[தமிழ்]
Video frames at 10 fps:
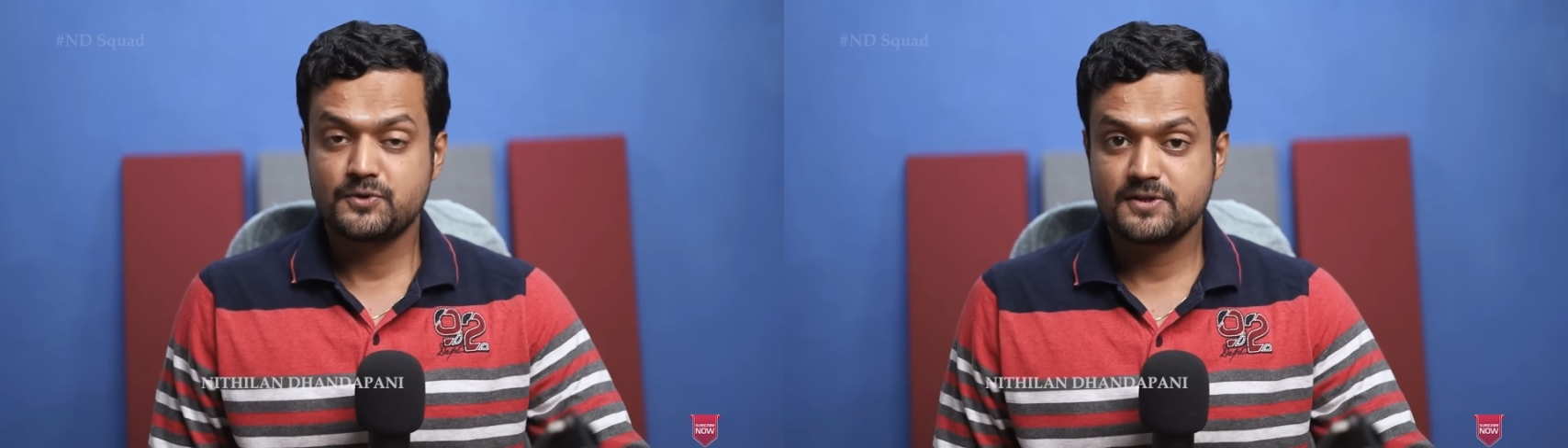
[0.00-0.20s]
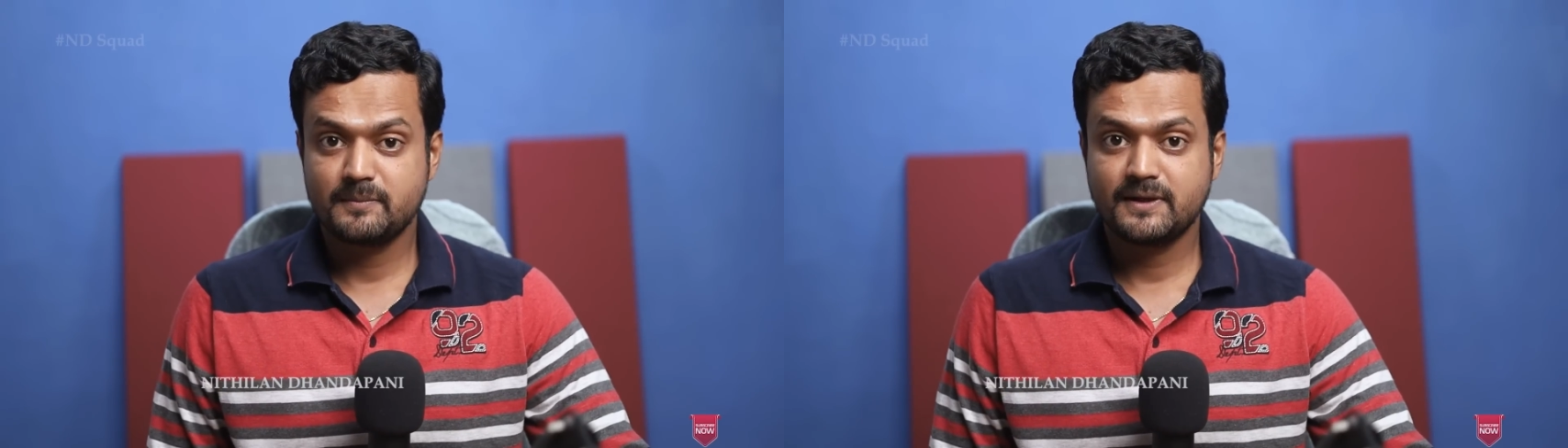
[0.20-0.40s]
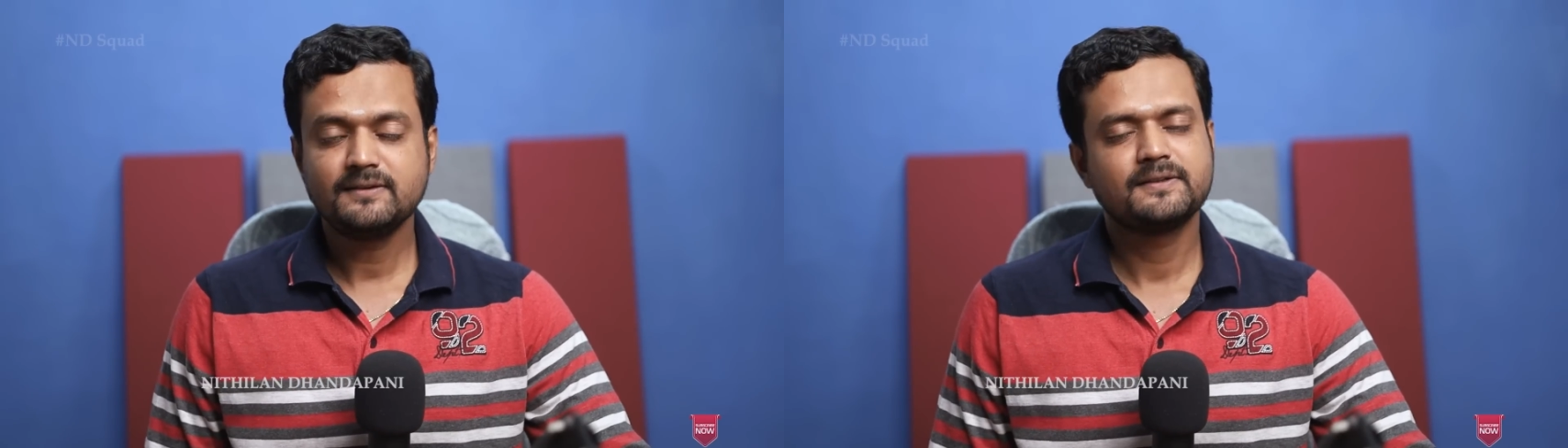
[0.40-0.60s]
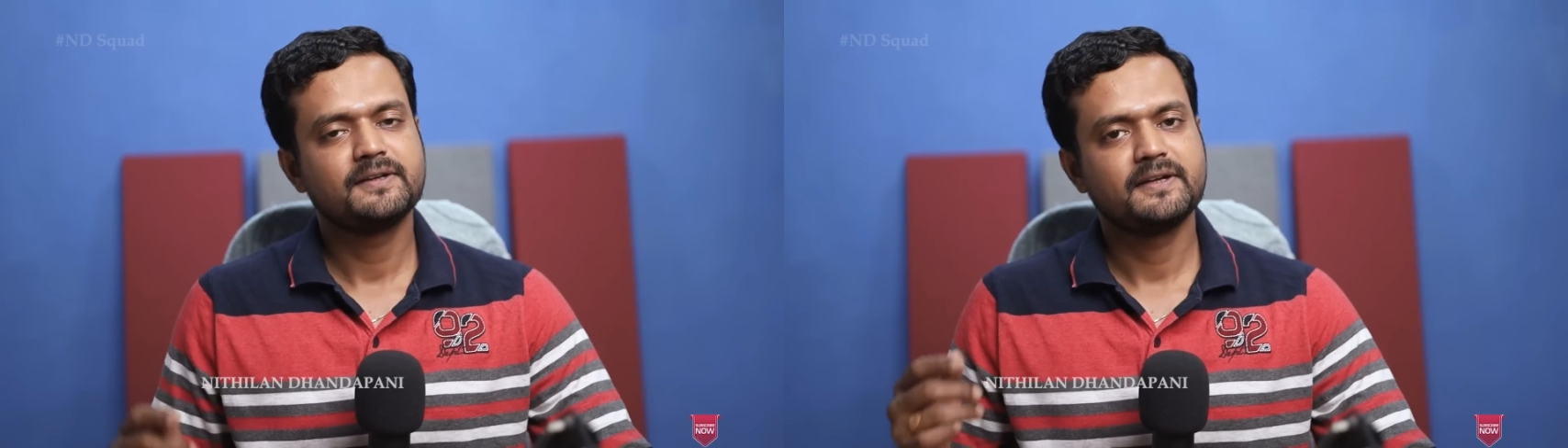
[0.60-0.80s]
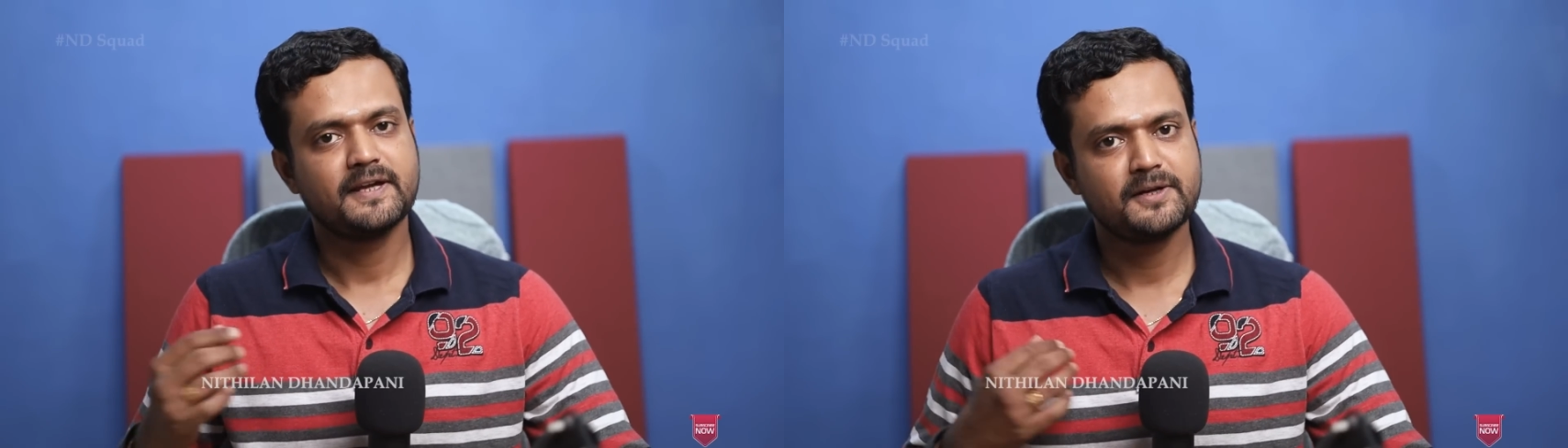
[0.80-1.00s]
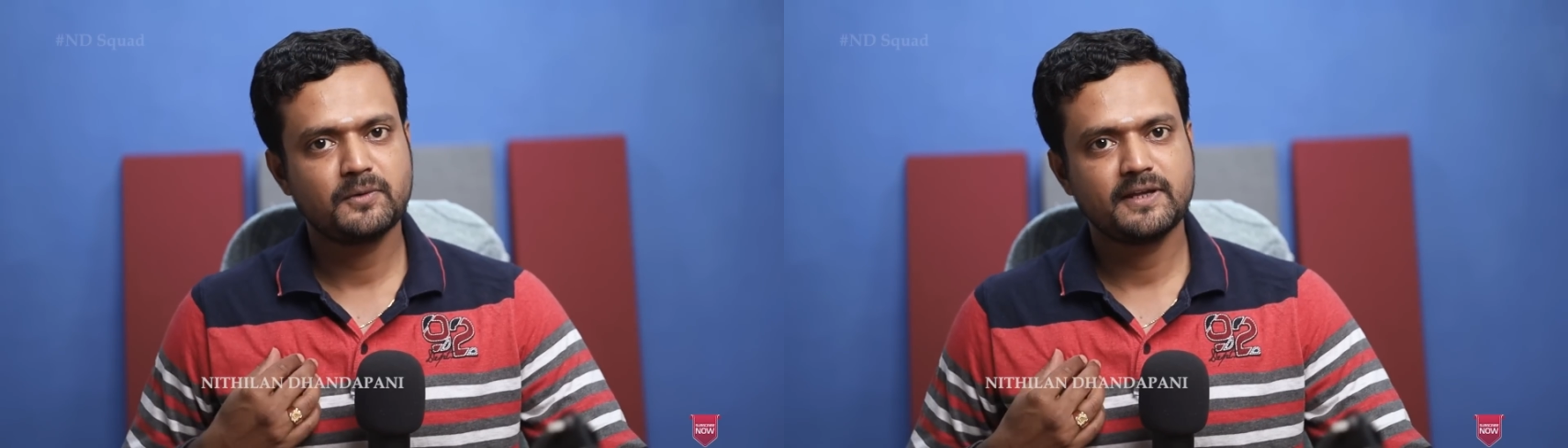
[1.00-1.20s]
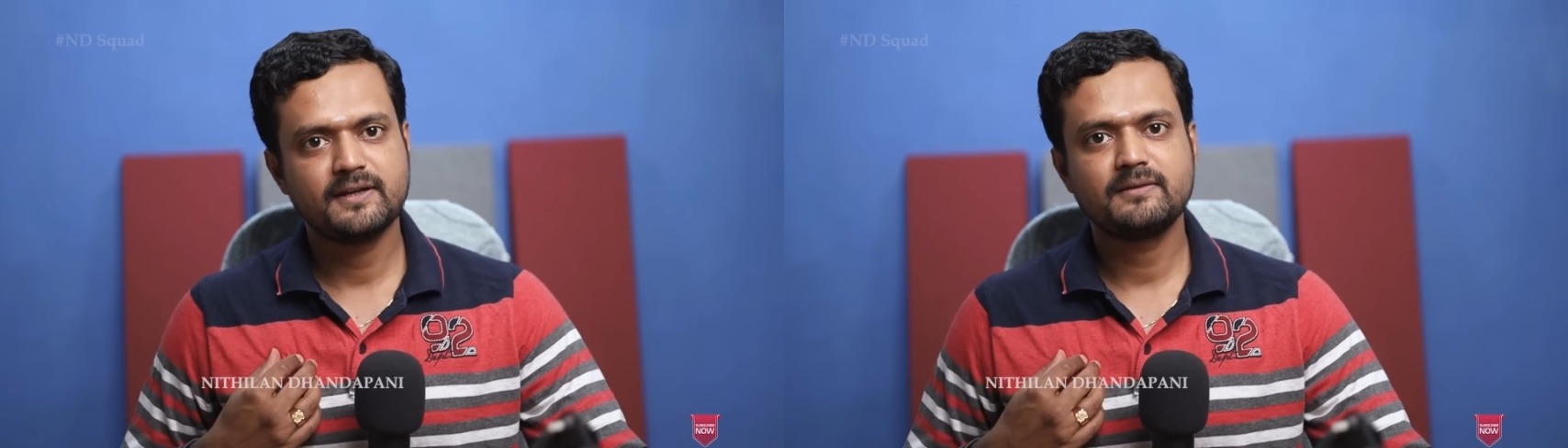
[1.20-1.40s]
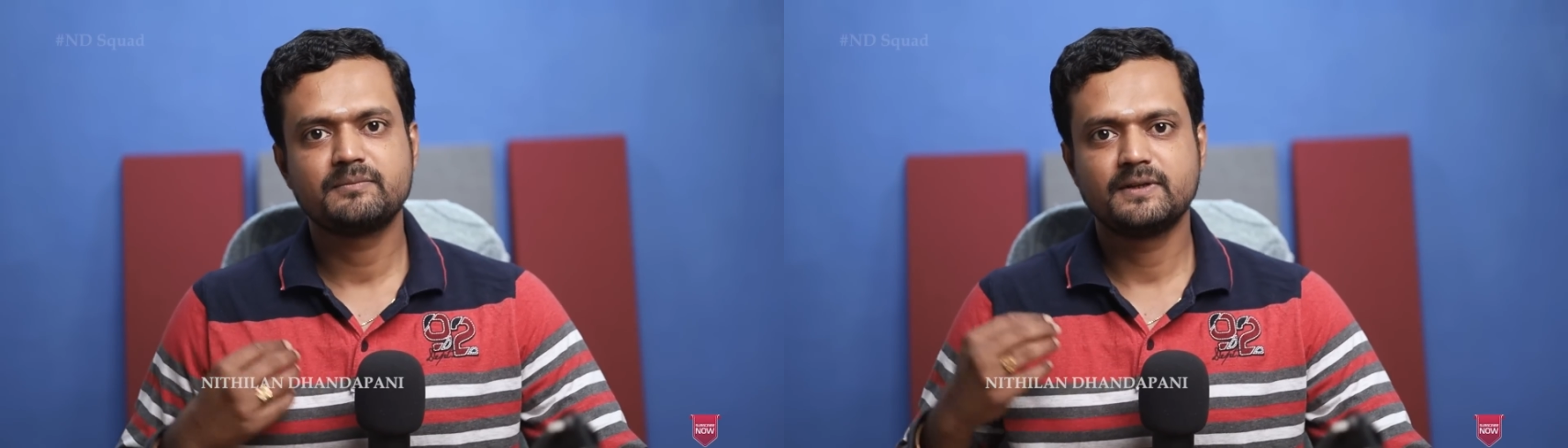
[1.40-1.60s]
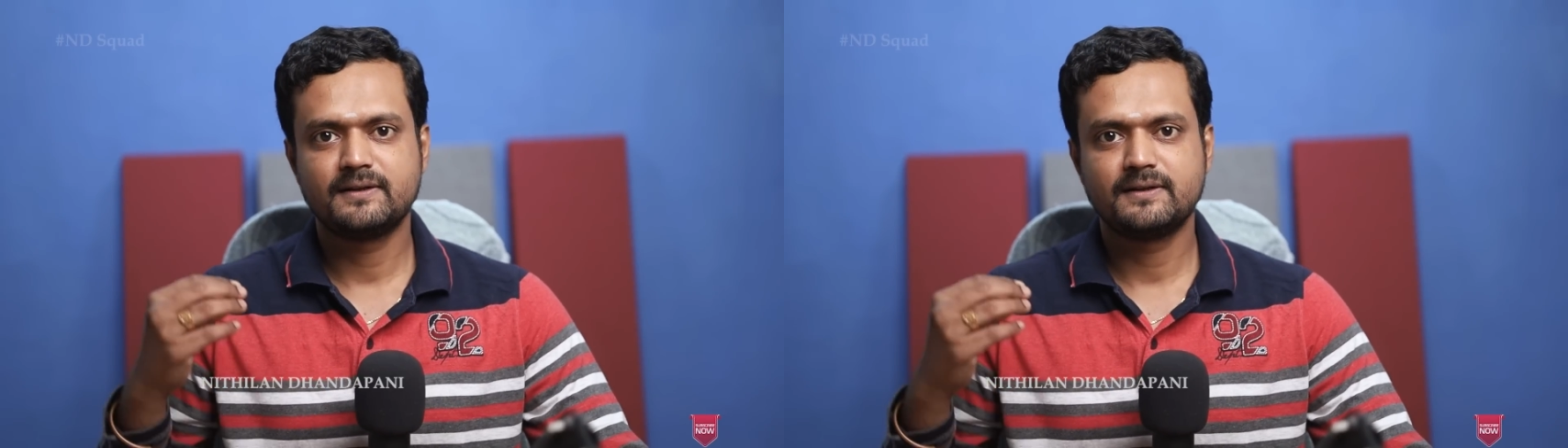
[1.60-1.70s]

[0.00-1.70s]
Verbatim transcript: உஷாமா என்னுடைய